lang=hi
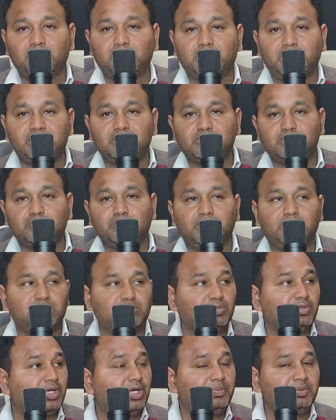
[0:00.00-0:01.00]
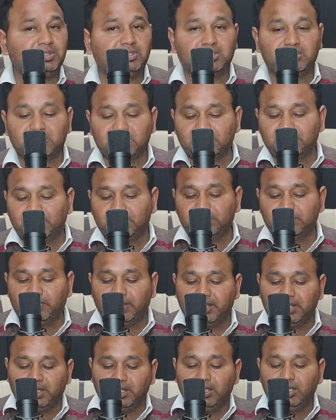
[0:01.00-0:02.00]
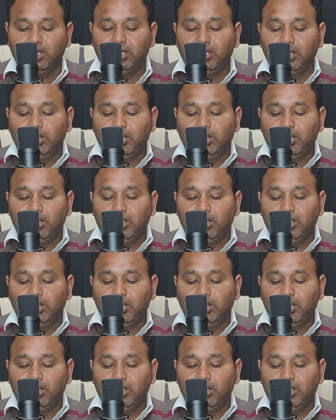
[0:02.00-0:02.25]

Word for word: उनका इंटरव्यू है जो काफ़ी तेज़ी से भाई वायरल